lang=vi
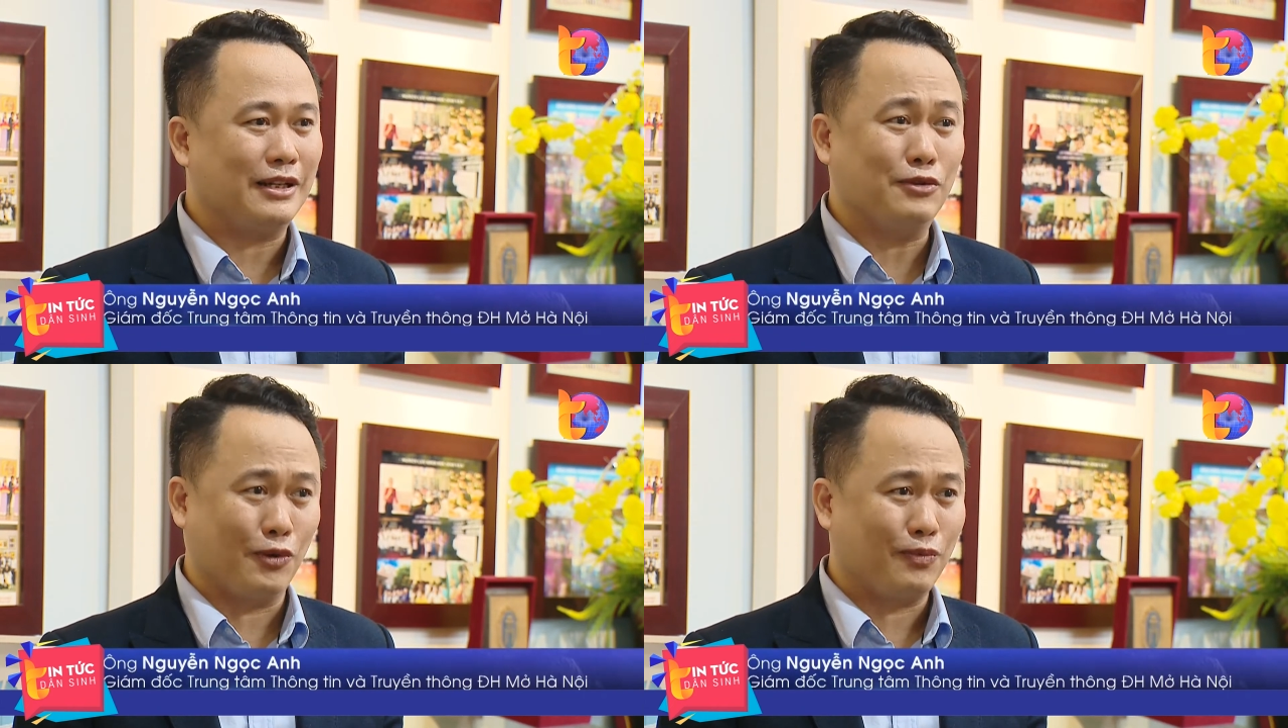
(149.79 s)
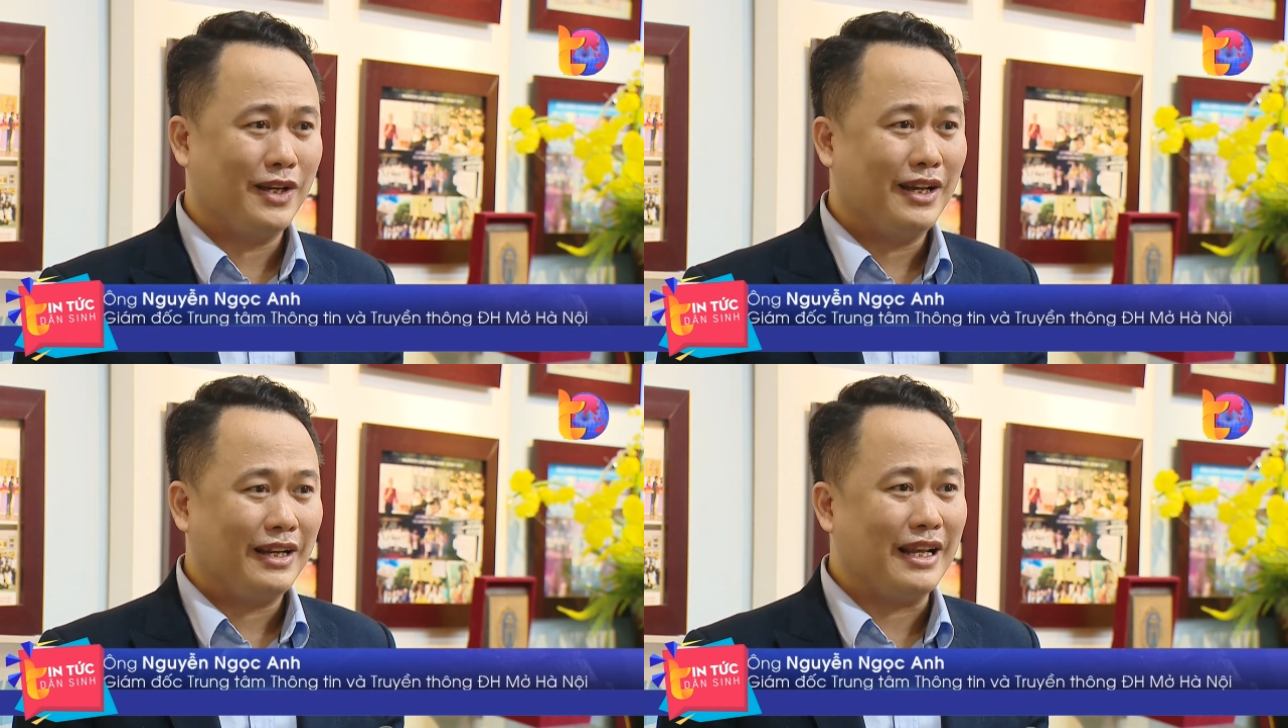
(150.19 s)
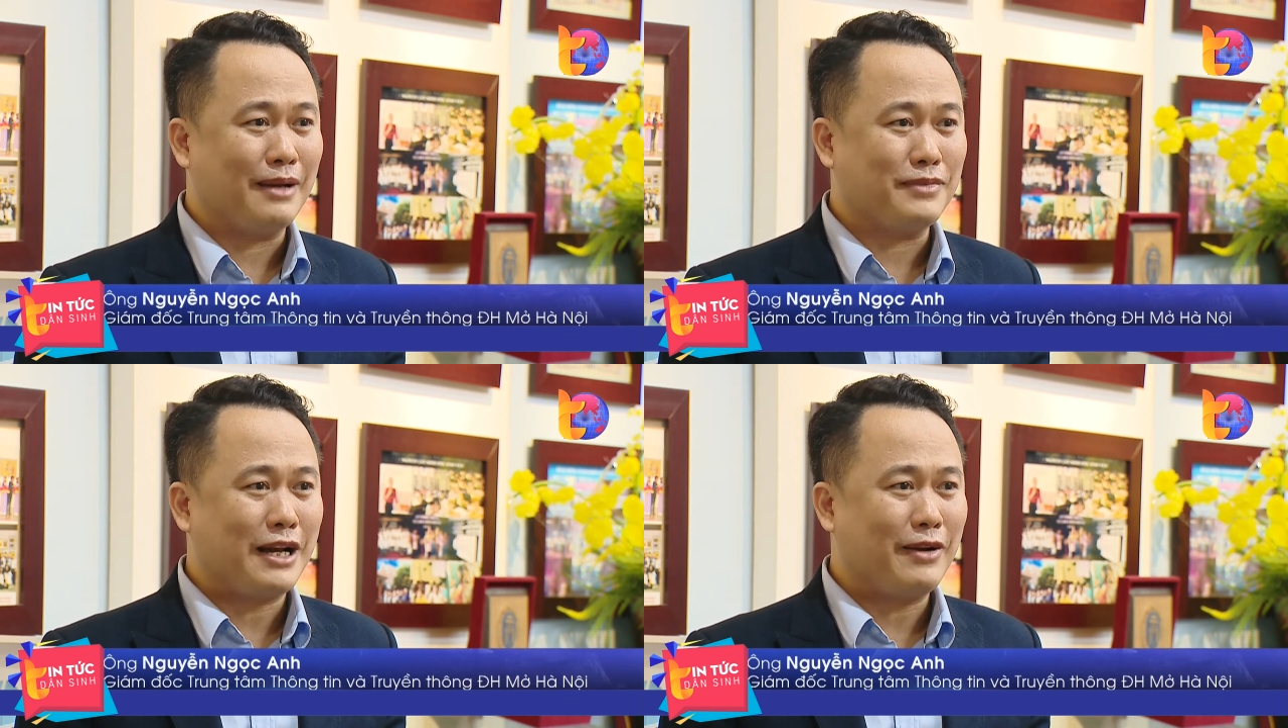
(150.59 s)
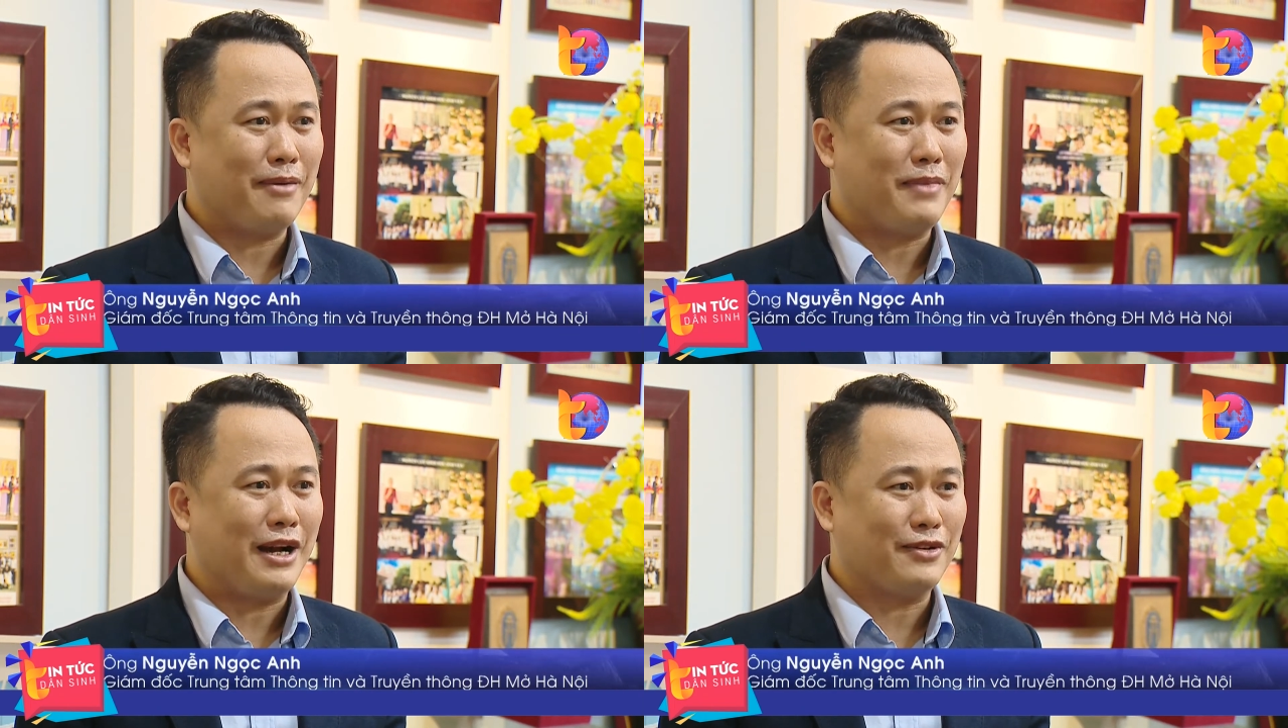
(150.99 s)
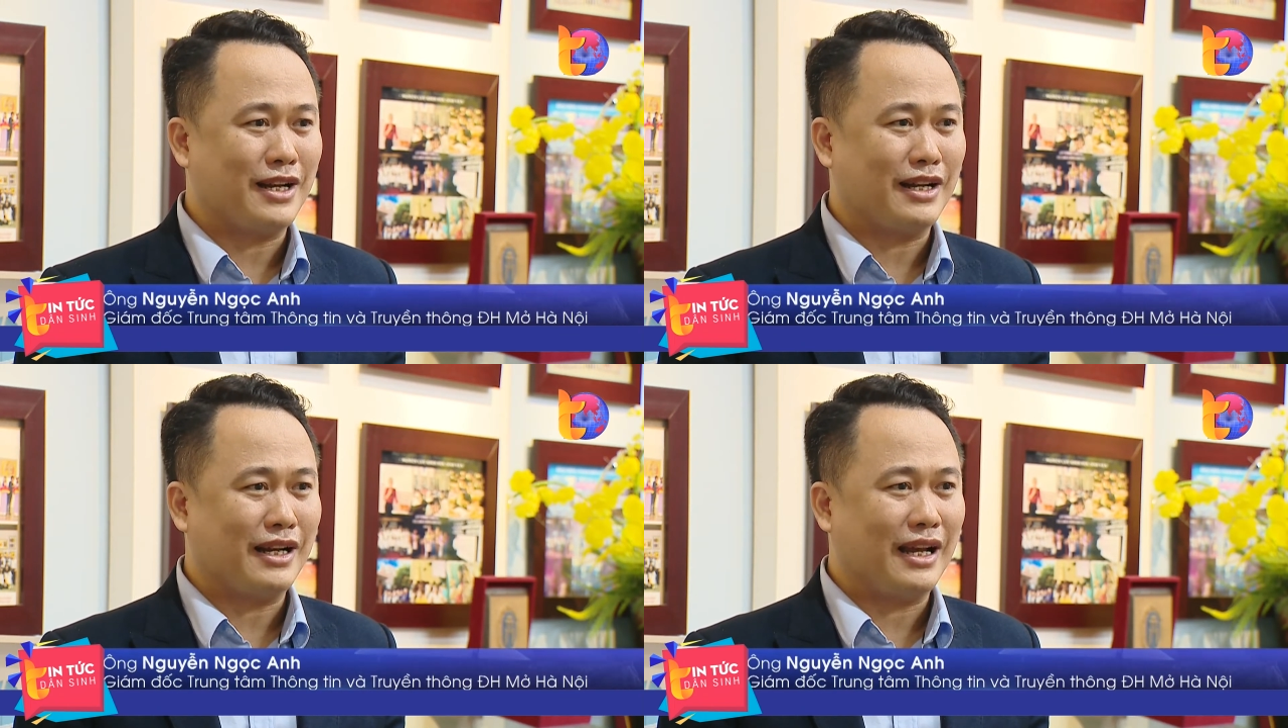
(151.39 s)
giáo dục để làm sao đảm bảo
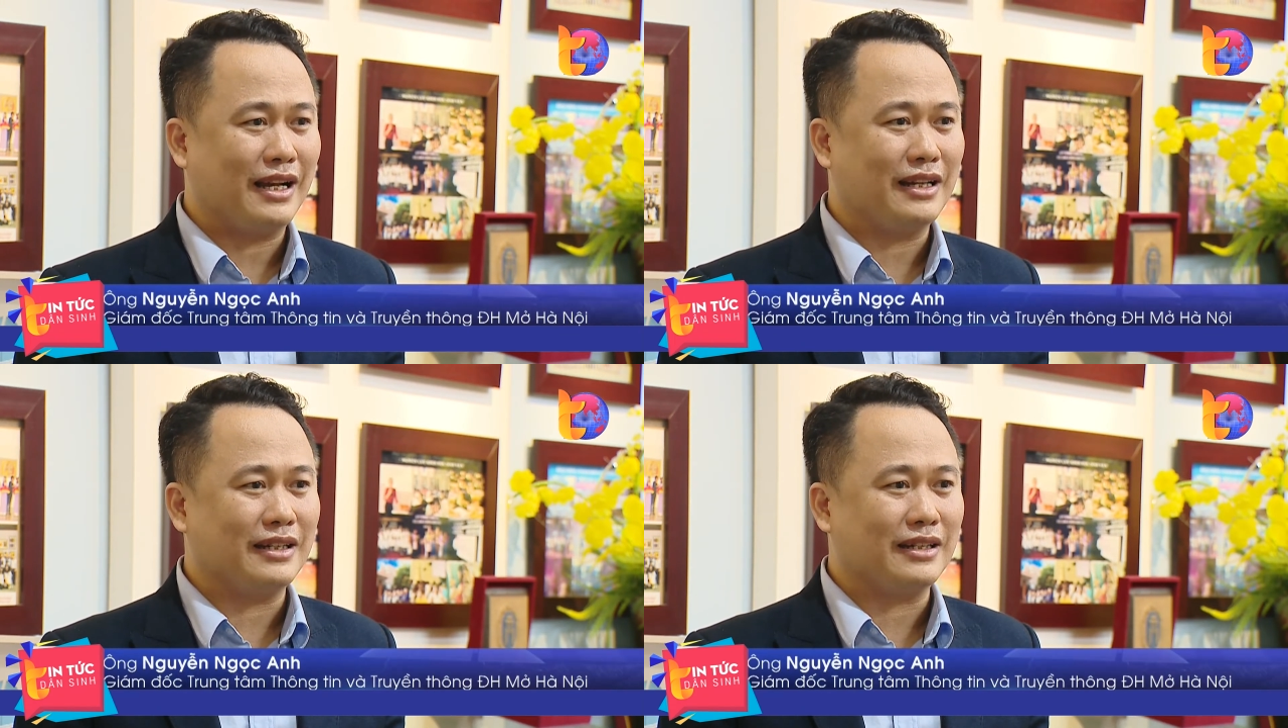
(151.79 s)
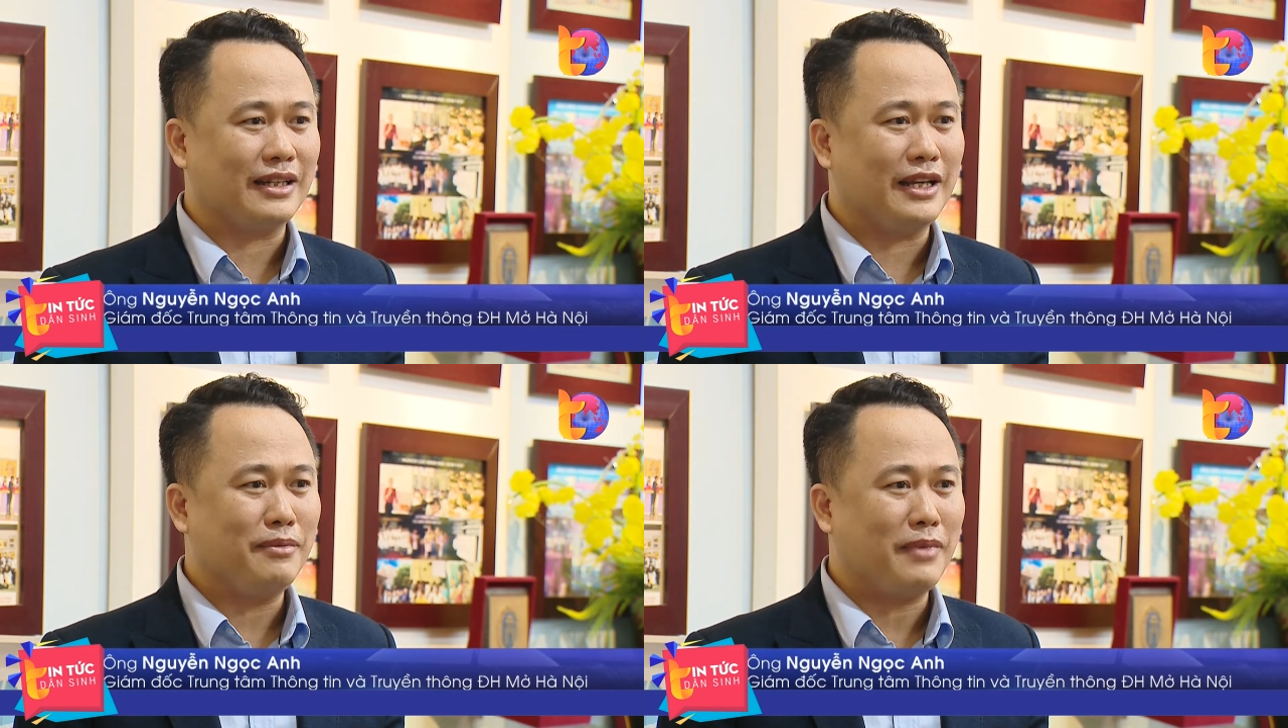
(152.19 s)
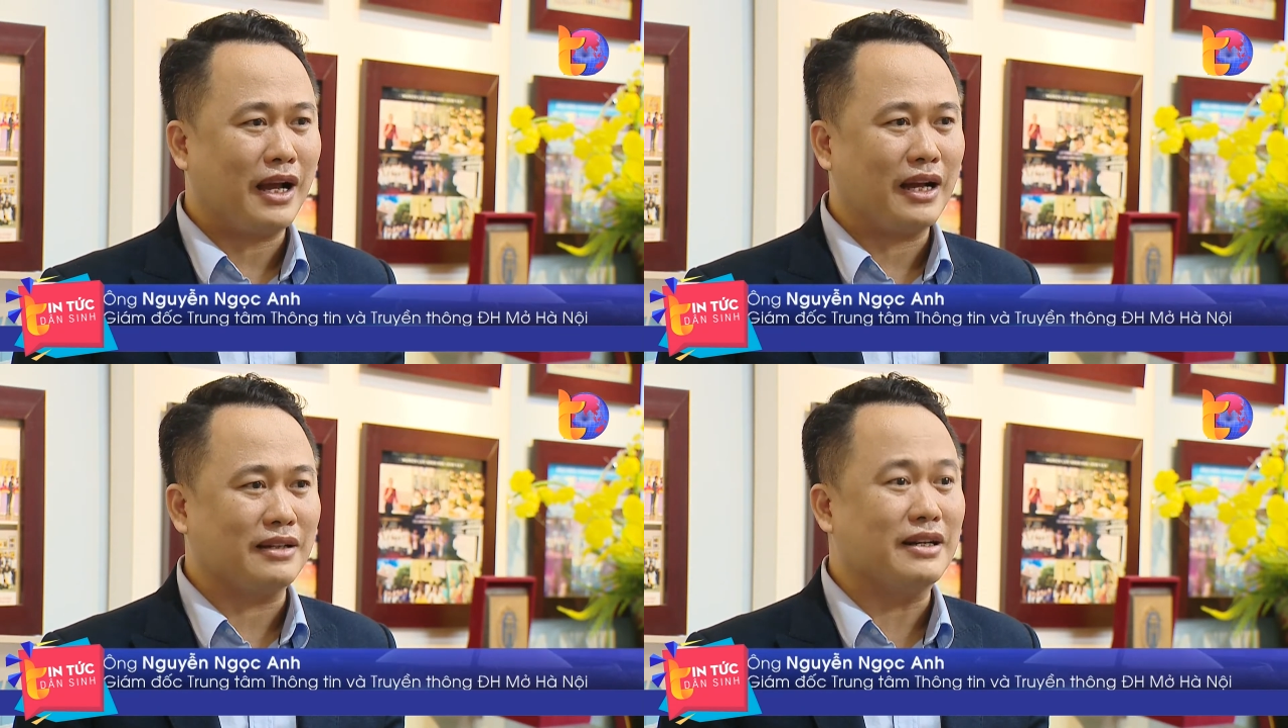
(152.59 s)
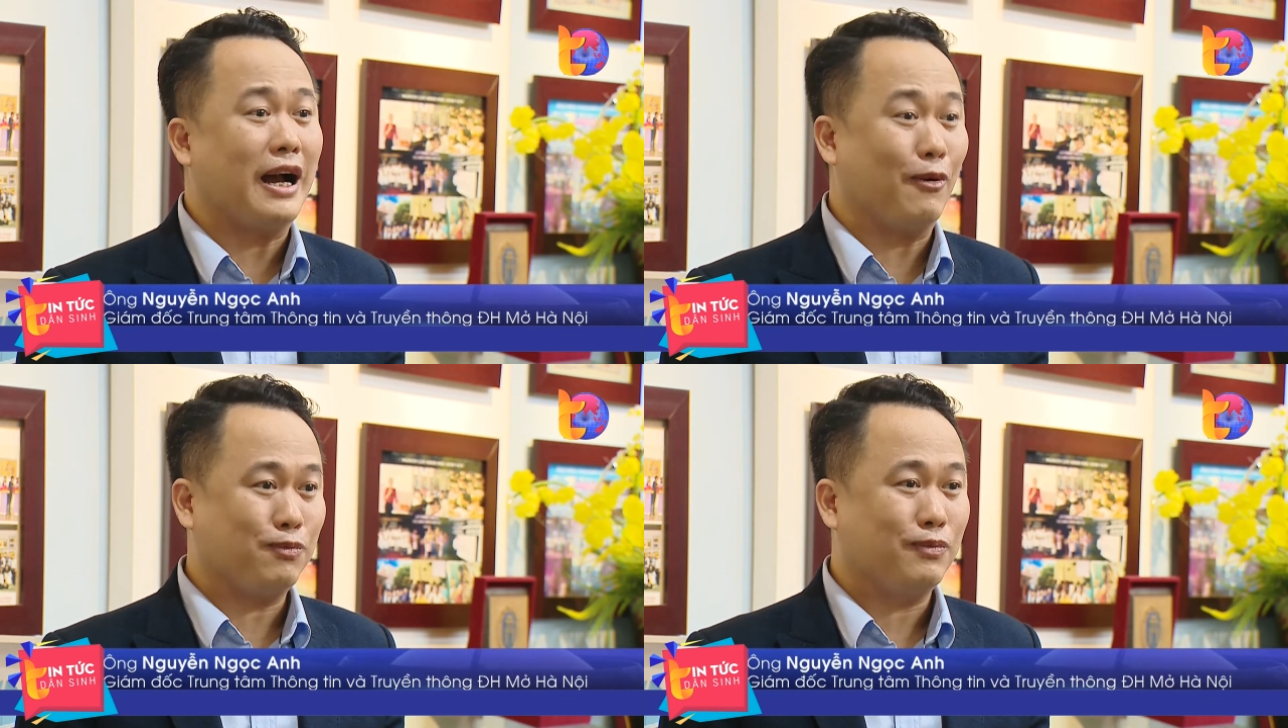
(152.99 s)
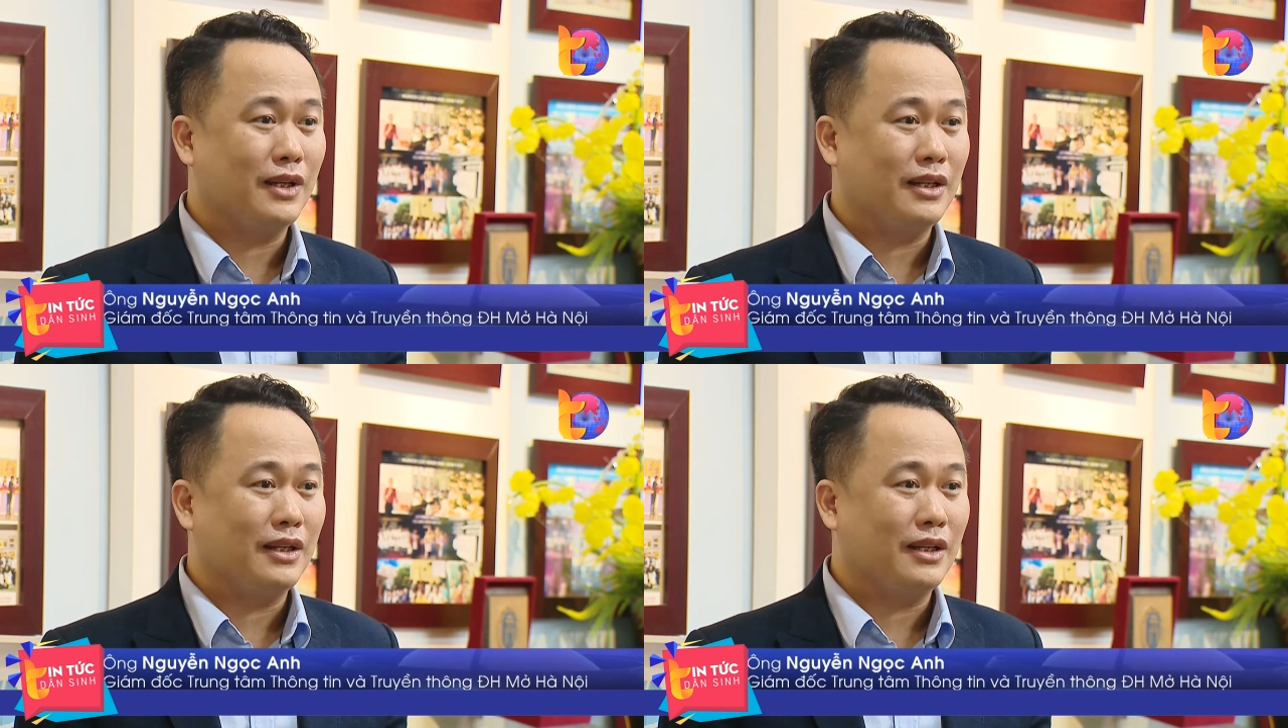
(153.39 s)
rằng là uh, khi mà người học